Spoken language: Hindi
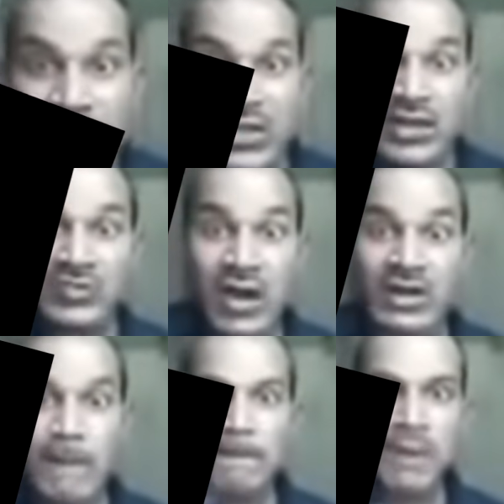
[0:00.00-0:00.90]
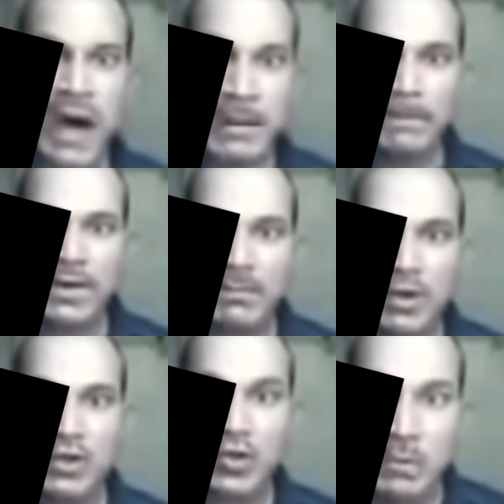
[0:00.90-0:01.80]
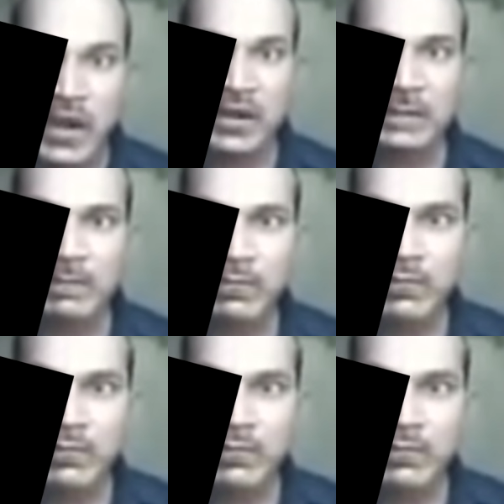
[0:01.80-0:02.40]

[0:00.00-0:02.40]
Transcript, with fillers: पाकिस्तान का बाप प्रमोद दुबे